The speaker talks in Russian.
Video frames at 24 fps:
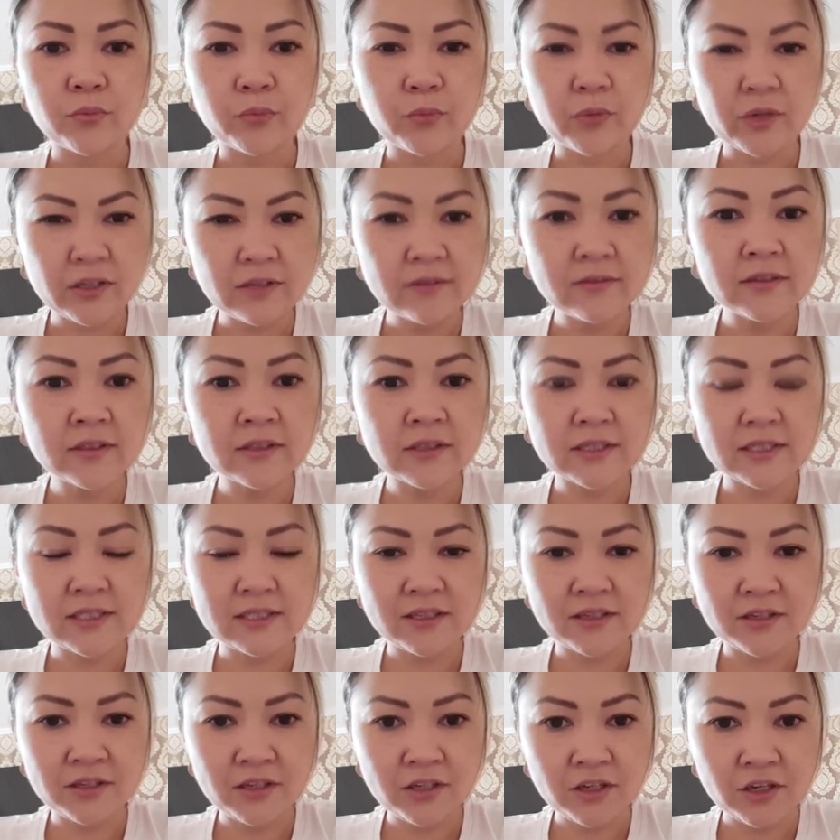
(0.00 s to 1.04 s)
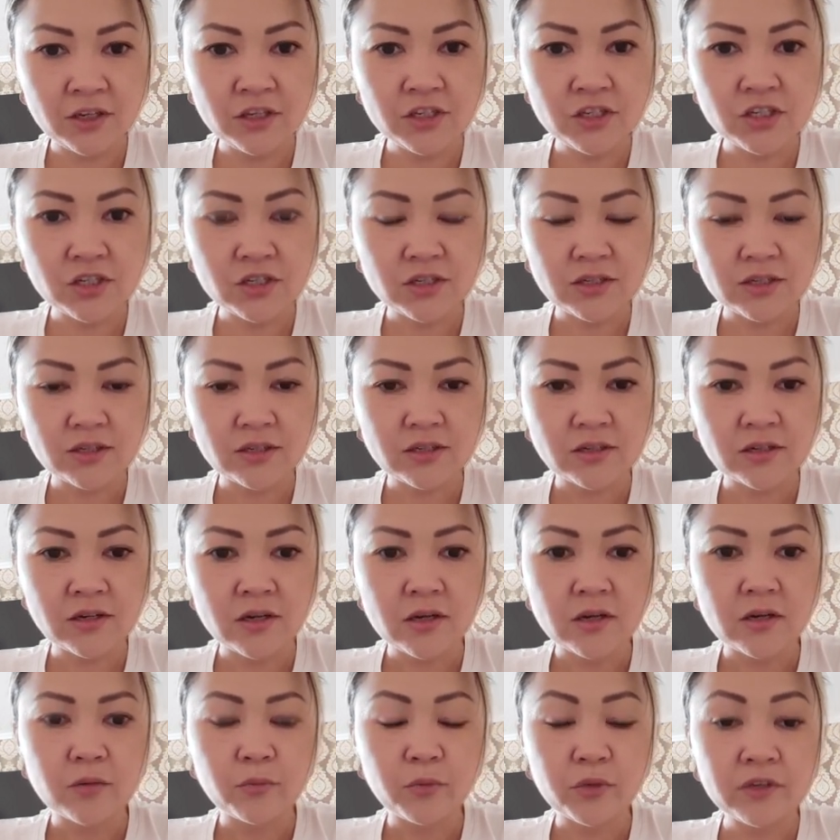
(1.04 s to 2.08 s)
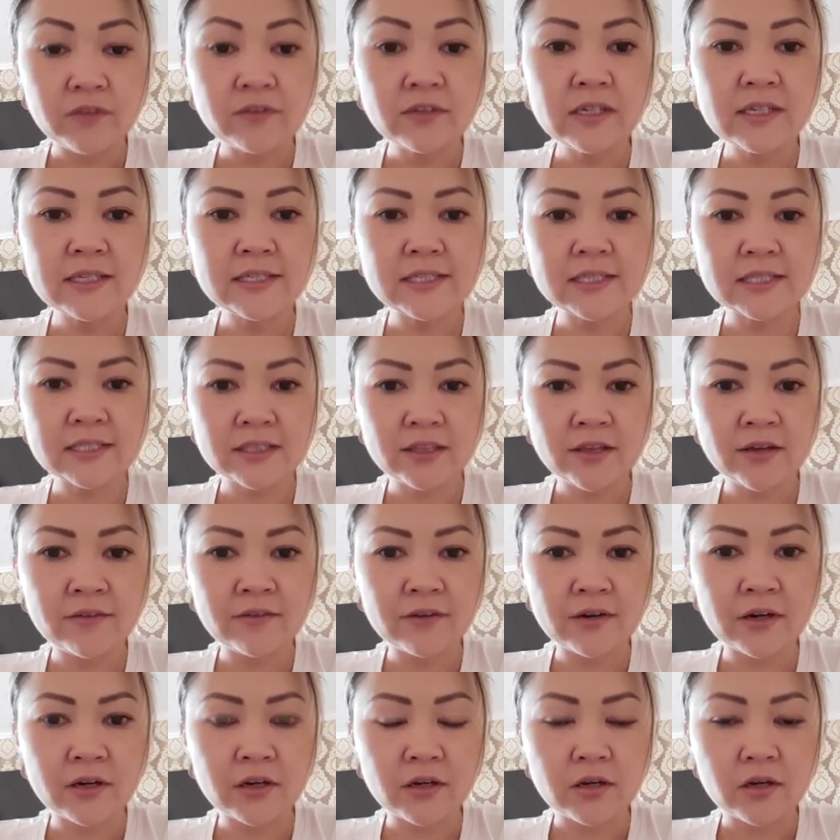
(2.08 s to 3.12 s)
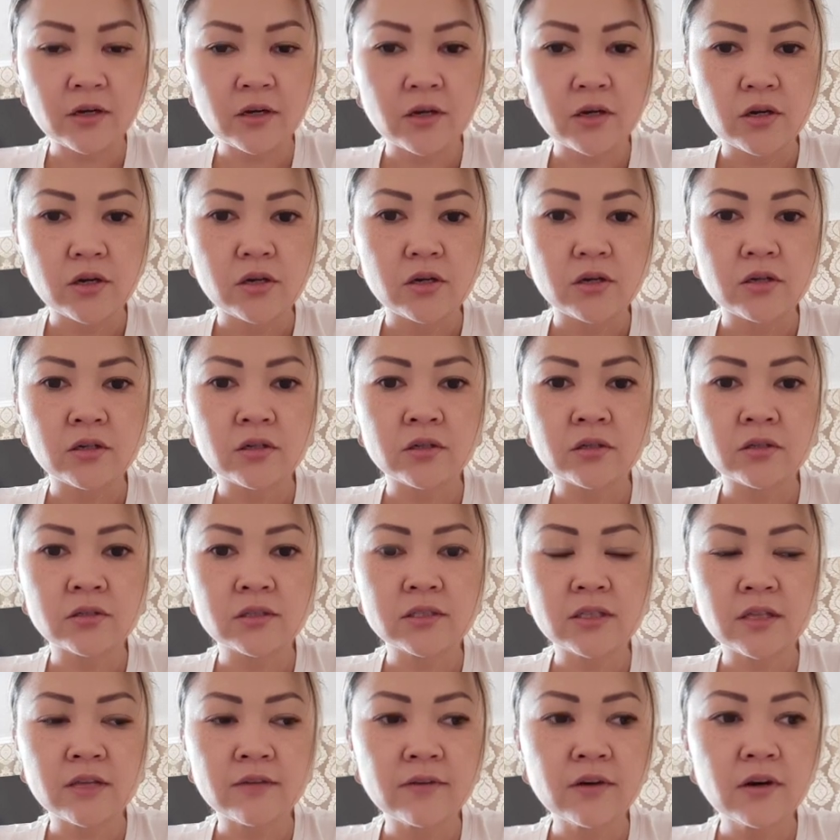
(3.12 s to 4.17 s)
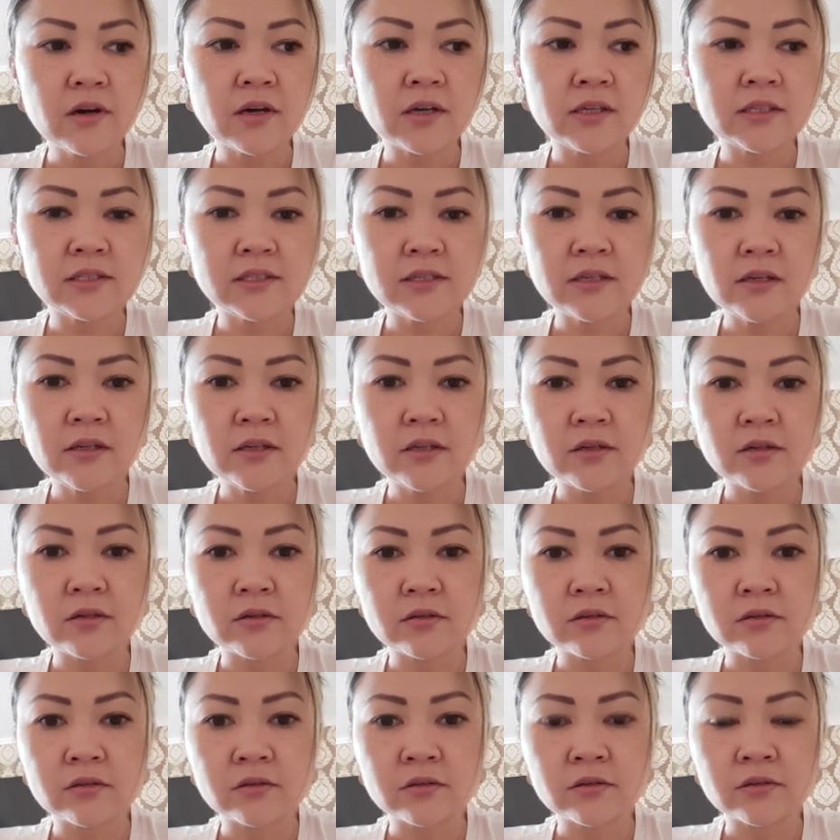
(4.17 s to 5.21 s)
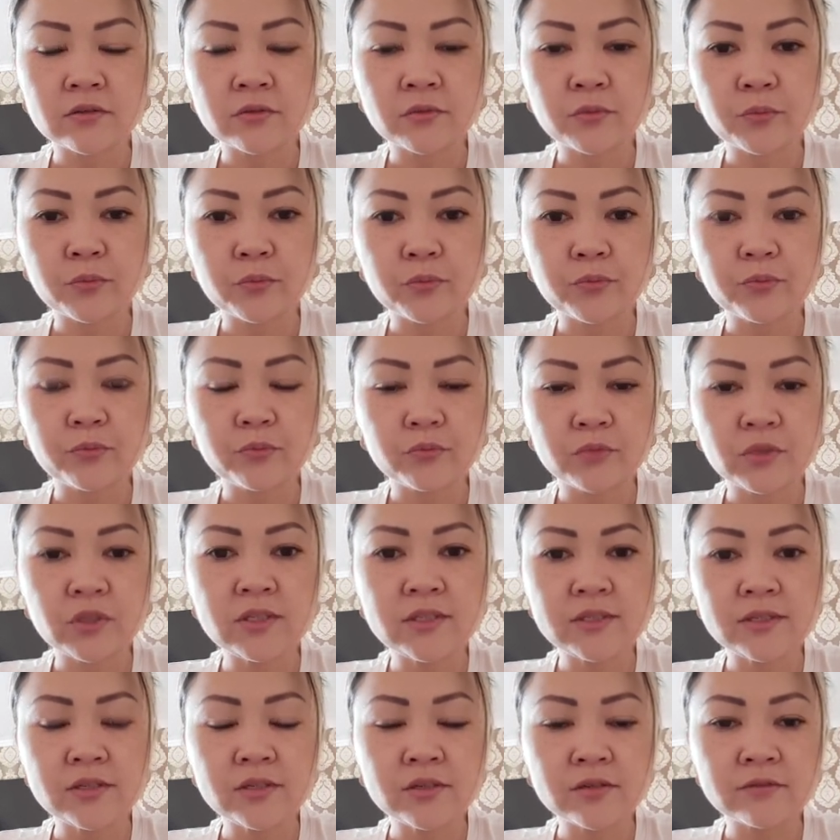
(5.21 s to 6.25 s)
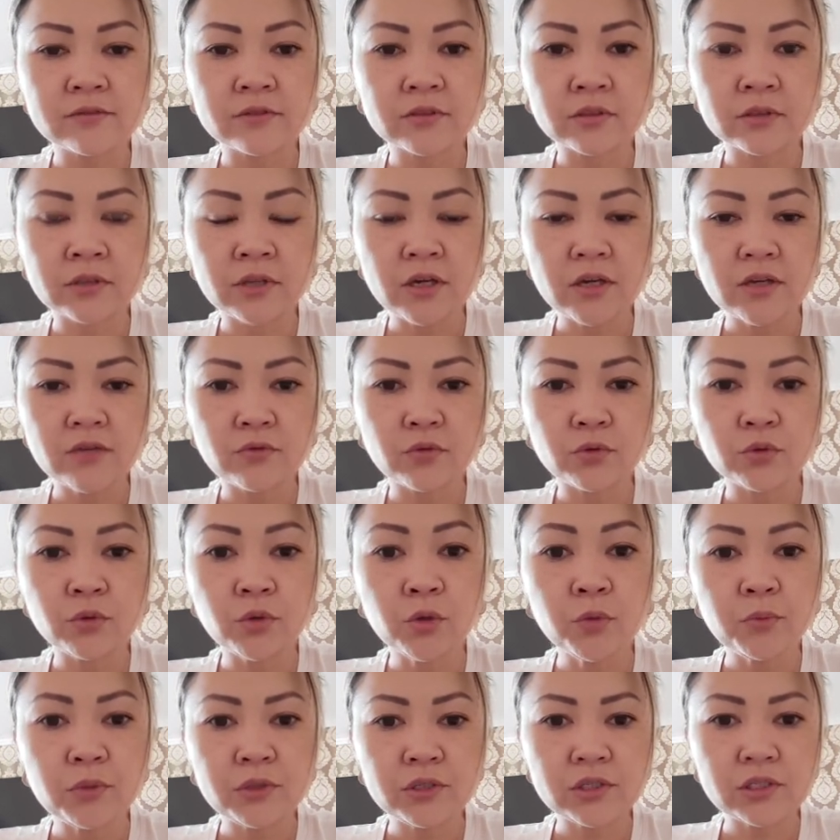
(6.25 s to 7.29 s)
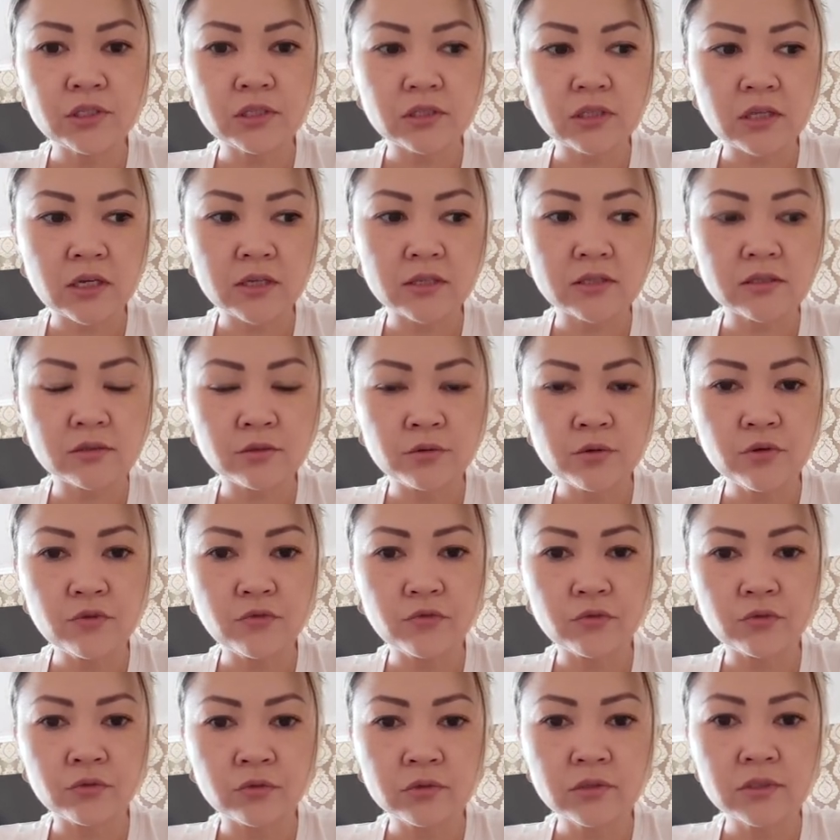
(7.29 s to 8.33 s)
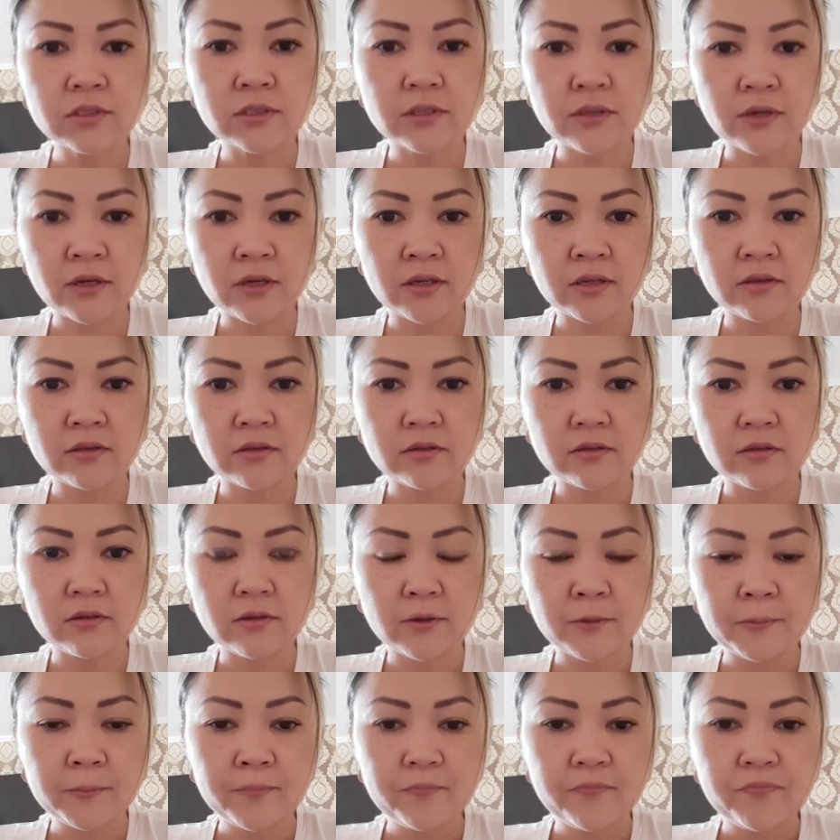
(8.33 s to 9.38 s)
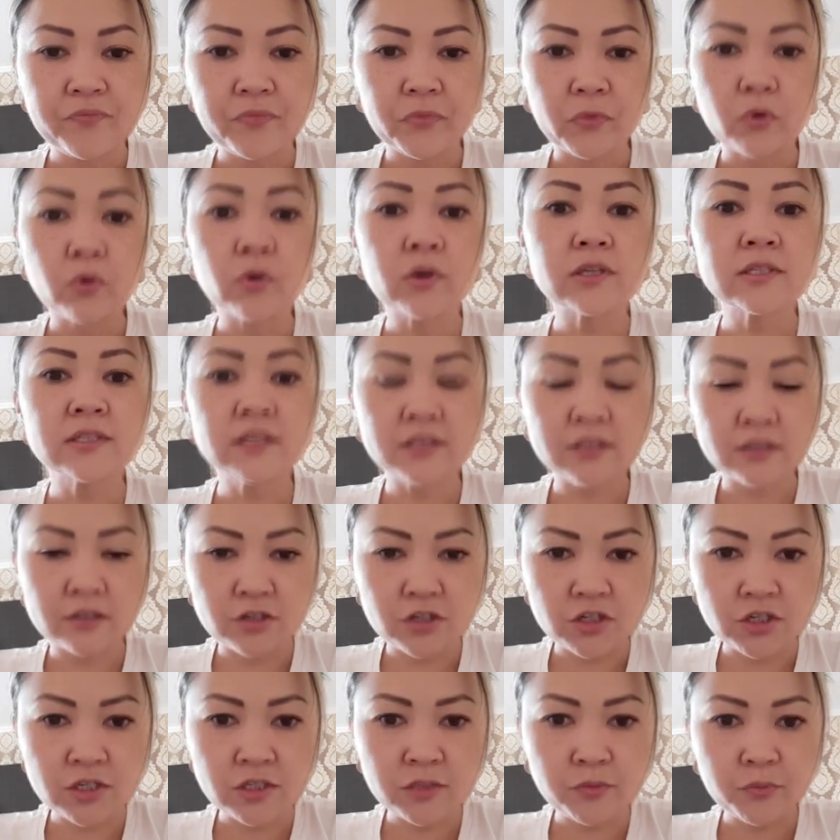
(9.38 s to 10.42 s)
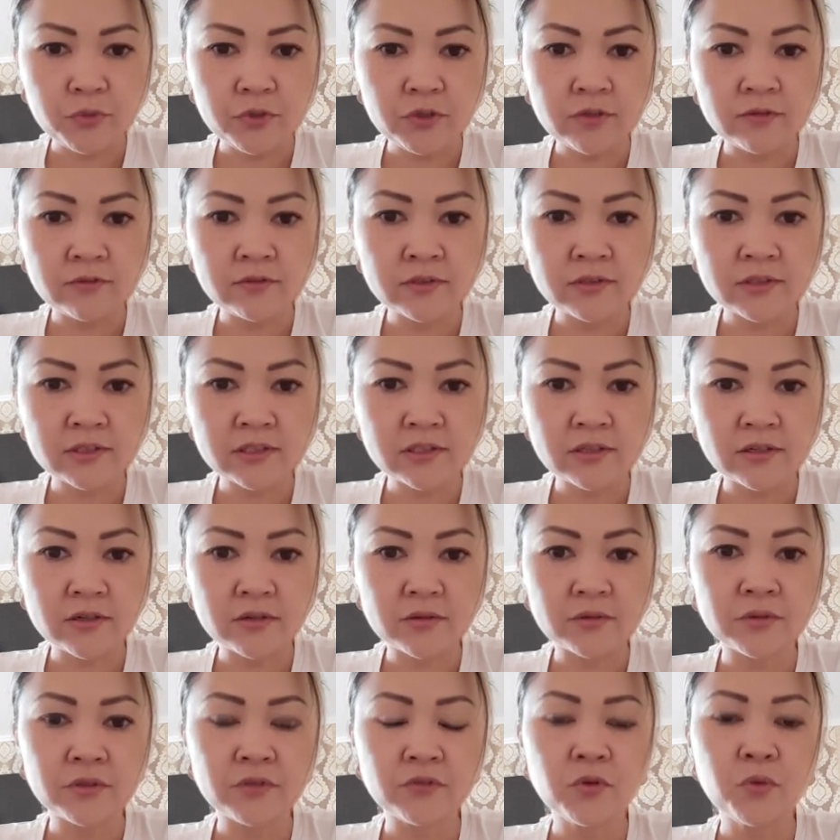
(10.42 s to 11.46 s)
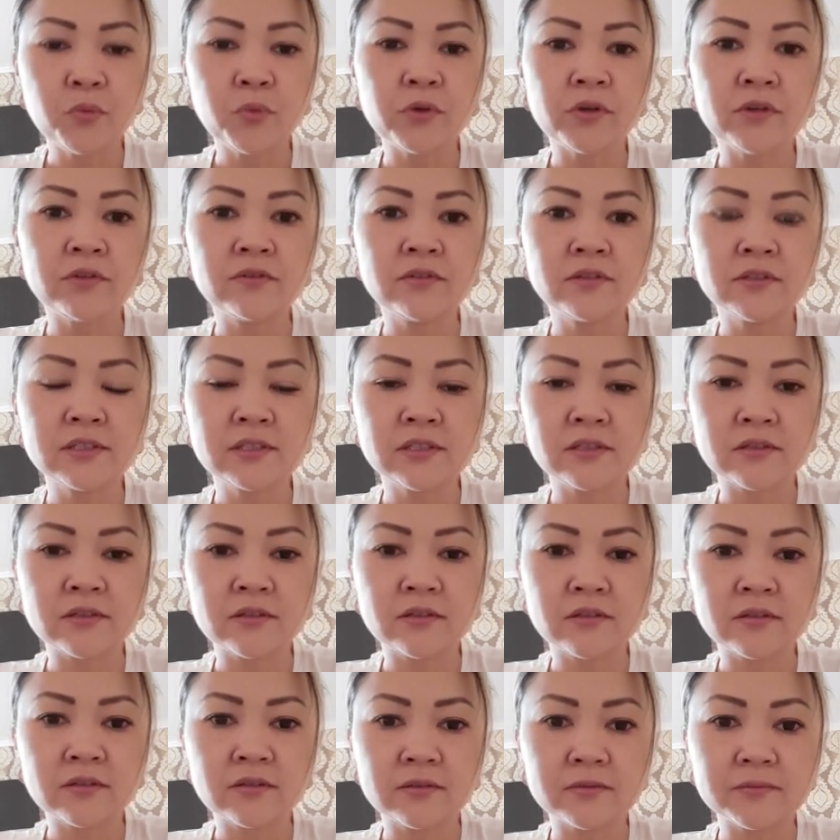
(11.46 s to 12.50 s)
появилась речь, появились и слова. А, слова отдельные а, тестировала да, его. До 500 слов он знает. Указательный жест появился, у него появился